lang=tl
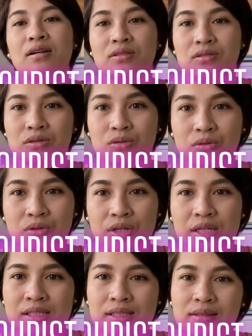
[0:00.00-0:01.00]

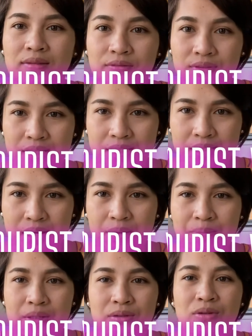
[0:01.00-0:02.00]
tourist visa
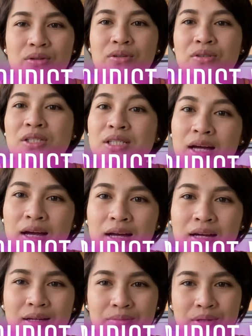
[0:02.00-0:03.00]
padulong sa
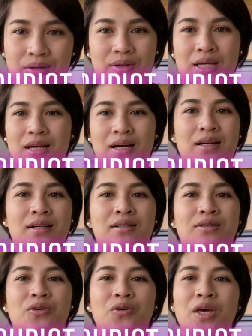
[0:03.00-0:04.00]
Amerika.
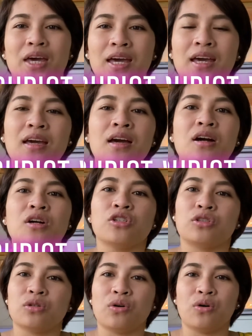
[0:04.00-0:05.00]
Okay?
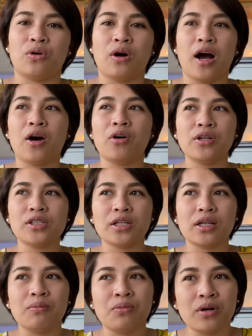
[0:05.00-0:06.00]
So, ako na
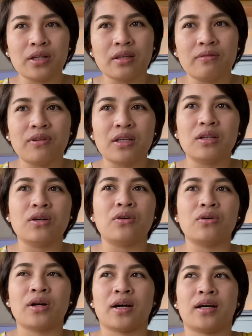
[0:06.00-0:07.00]
siyang gibuhat nga
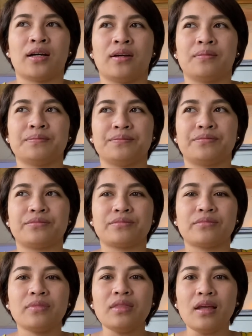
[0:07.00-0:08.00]
video kay
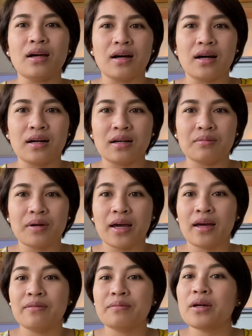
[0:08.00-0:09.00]
um, I
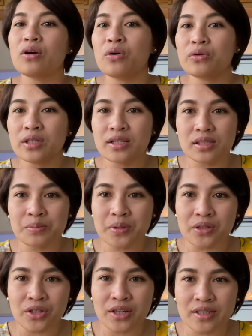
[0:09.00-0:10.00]
have my own
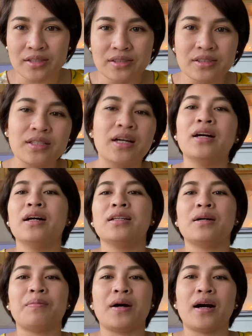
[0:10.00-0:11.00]
experience
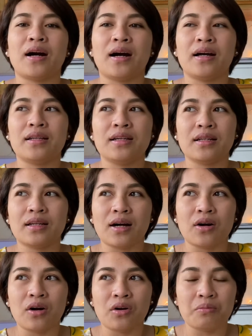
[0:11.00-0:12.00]
napaanhin mm-hmm. na
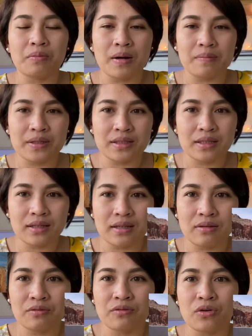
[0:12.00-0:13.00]
ako akong papa
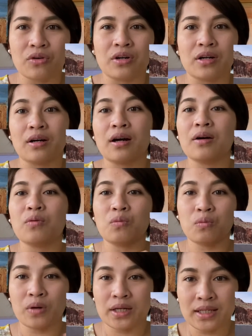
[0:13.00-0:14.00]
diri for
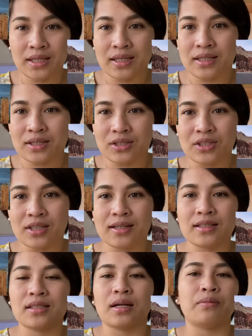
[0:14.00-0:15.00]
one year diri
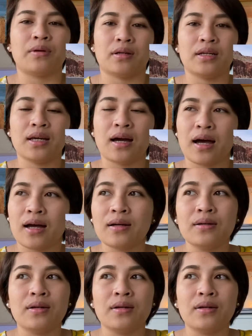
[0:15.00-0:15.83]
sa Amerika.